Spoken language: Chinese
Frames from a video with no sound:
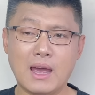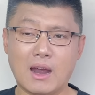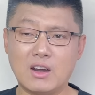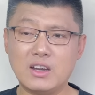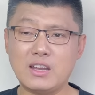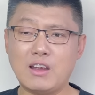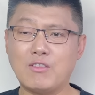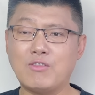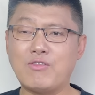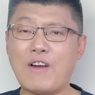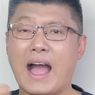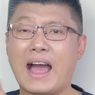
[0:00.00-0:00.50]
而
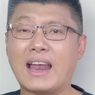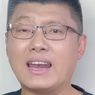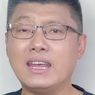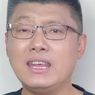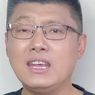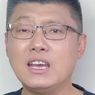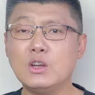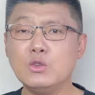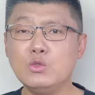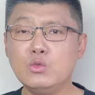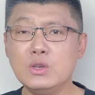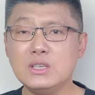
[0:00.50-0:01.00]
且挖了一
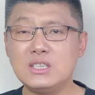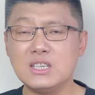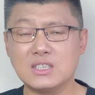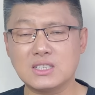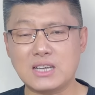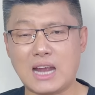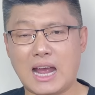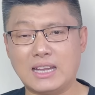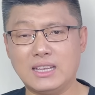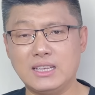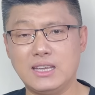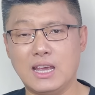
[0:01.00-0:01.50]
个女警
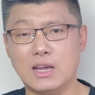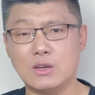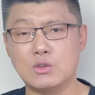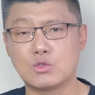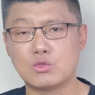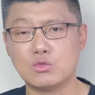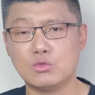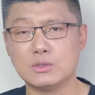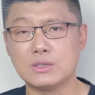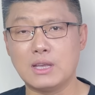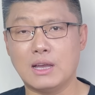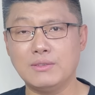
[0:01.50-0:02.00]
察的眼
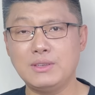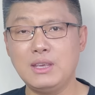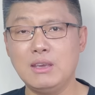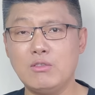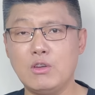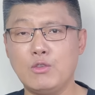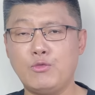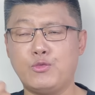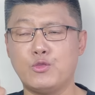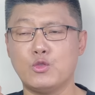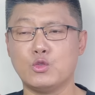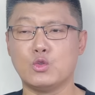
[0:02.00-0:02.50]
珠子，因
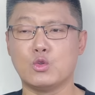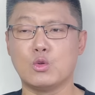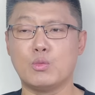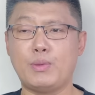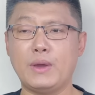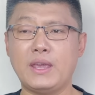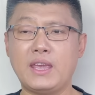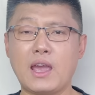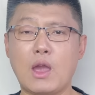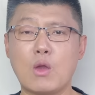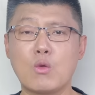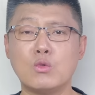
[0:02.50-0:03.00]
为妇女不
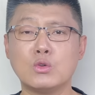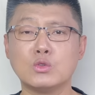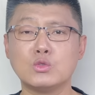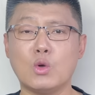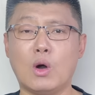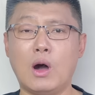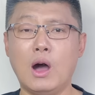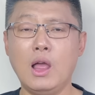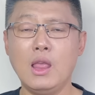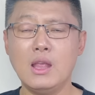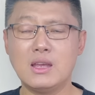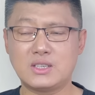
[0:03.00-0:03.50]
应该工
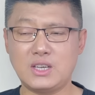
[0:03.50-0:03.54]
作，